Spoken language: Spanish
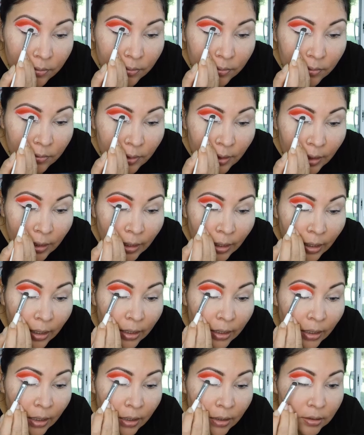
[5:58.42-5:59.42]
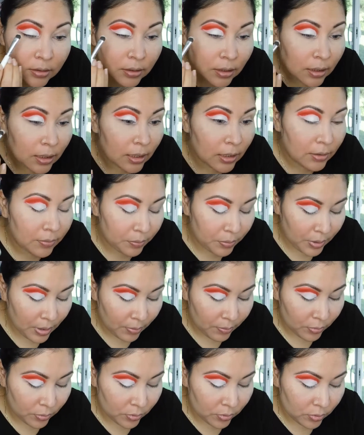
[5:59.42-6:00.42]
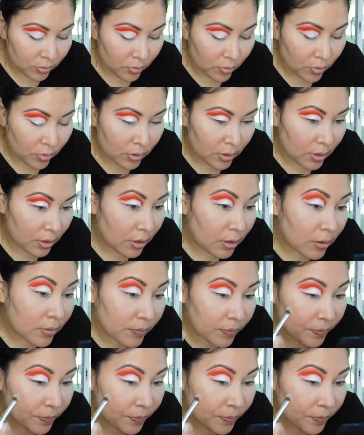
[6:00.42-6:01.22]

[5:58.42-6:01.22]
de la área esta que limpiamos o que